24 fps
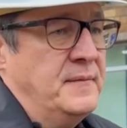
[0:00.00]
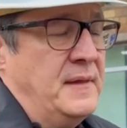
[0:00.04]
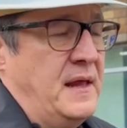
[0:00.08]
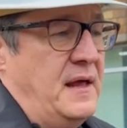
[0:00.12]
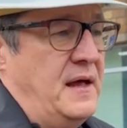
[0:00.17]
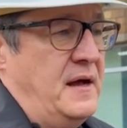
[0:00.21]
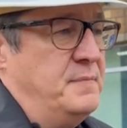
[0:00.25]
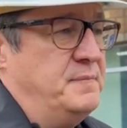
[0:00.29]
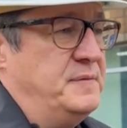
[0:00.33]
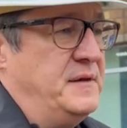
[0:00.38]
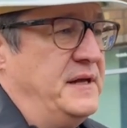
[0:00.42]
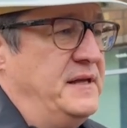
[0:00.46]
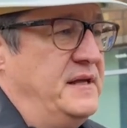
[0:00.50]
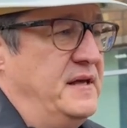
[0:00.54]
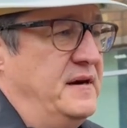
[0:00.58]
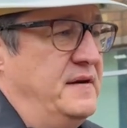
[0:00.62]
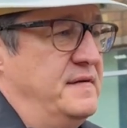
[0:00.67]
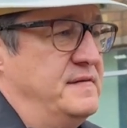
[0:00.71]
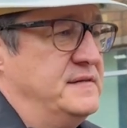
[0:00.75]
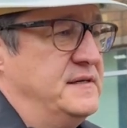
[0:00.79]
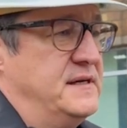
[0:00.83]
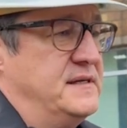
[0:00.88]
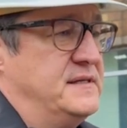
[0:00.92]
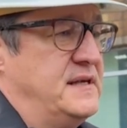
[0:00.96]
э,
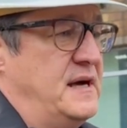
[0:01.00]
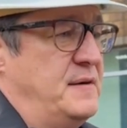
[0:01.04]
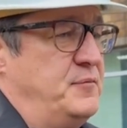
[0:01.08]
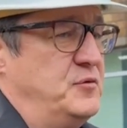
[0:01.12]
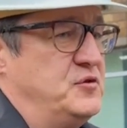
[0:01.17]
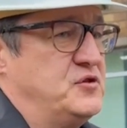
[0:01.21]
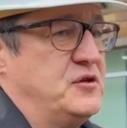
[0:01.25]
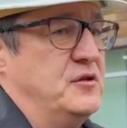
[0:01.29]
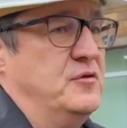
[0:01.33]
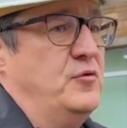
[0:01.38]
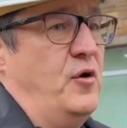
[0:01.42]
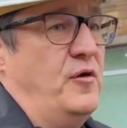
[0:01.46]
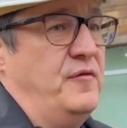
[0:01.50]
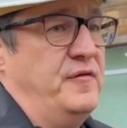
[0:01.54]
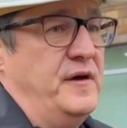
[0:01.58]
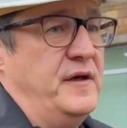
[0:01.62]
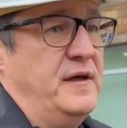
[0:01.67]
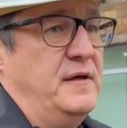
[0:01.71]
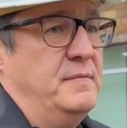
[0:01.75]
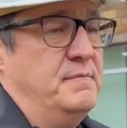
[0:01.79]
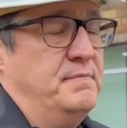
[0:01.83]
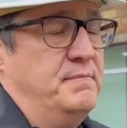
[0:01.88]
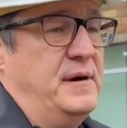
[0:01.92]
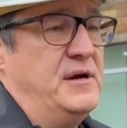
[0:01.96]
планировалось запуск
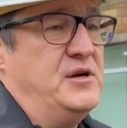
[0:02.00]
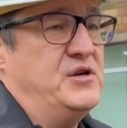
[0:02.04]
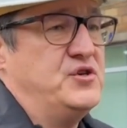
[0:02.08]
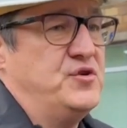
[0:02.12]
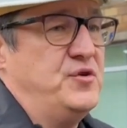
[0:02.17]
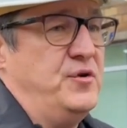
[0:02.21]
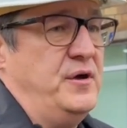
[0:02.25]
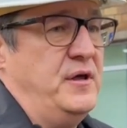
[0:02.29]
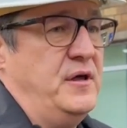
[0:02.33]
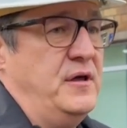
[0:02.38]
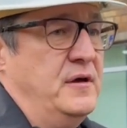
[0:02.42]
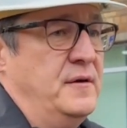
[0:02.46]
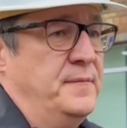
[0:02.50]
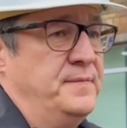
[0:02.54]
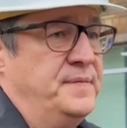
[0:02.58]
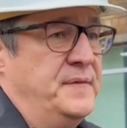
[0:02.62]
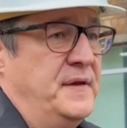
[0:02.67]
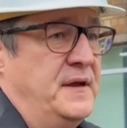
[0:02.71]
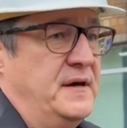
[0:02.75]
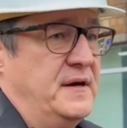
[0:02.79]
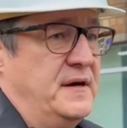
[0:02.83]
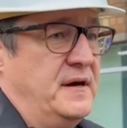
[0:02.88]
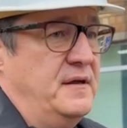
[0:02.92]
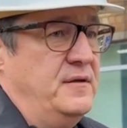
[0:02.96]
новой большой
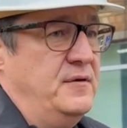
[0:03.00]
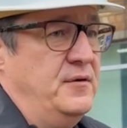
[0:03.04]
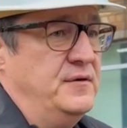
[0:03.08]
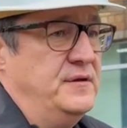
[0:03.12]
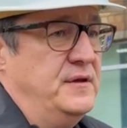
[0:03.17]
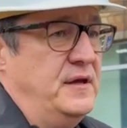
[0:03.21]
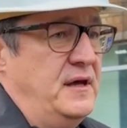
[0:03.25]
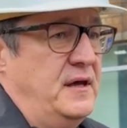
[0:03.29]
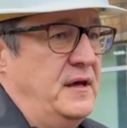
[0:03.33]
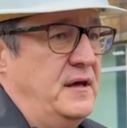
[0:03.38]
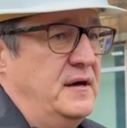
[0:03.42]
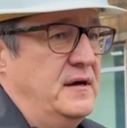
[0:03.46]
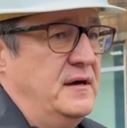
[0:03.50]
районной